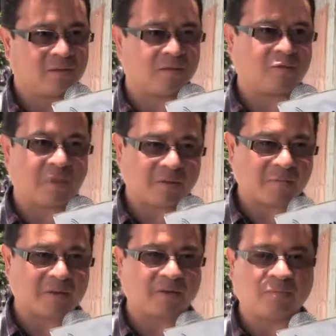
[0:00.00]
y una vez
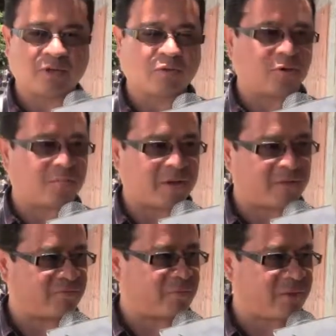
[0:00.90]
más invito a los
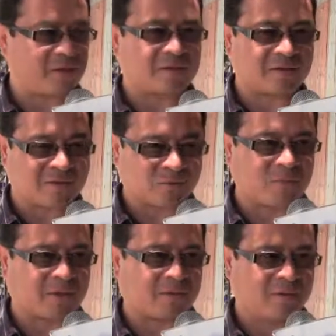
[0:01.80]
padres de familia que se
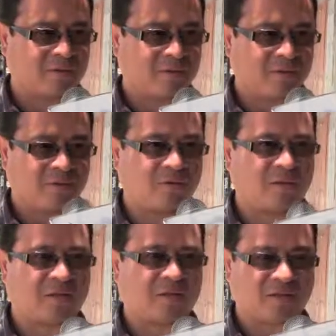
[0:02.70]
sumen
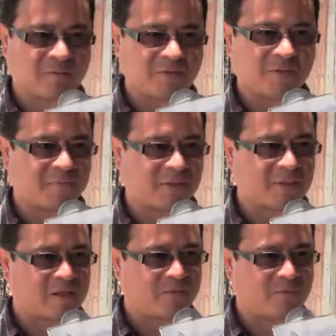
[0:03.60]
al servicio
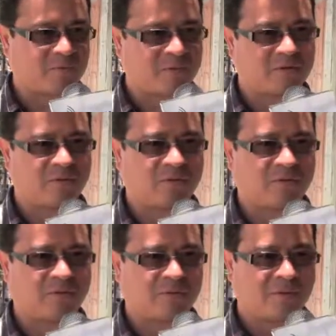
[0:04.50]
alimentario. Pues
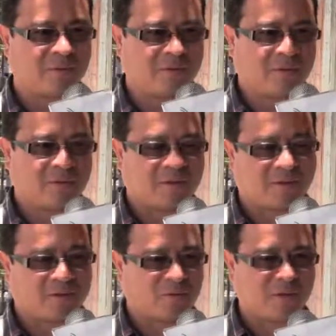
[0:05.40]
no,
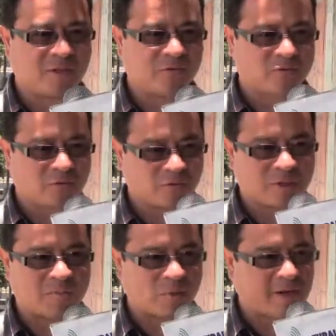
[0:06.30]
eh, los niños son los
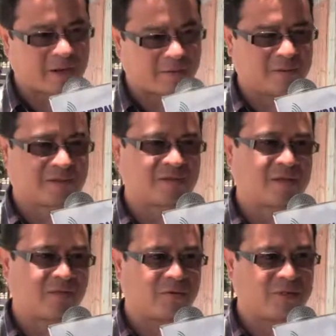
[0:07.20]
más vulnerables,
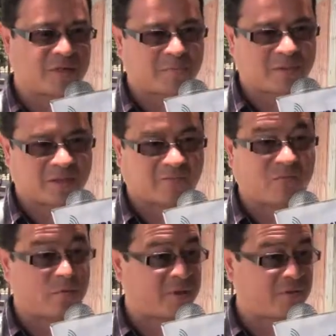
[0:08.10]
están en una etapa de
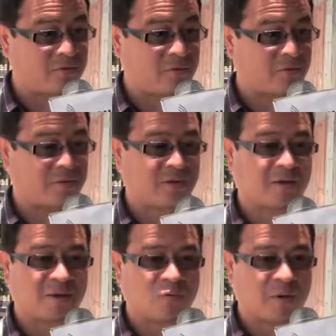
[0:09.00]
formación
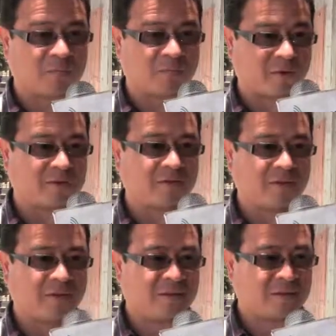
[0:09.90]
en el cual pues
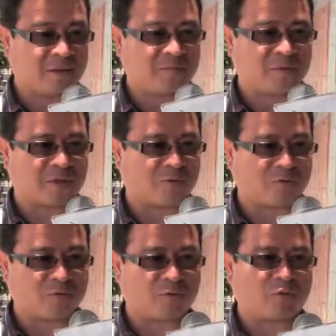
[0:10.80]
tenemos que
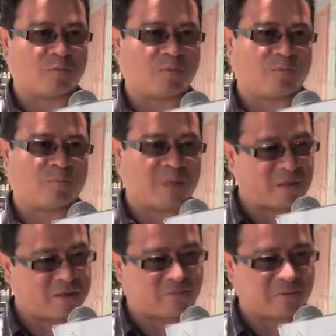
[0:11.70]
nosotros como padres de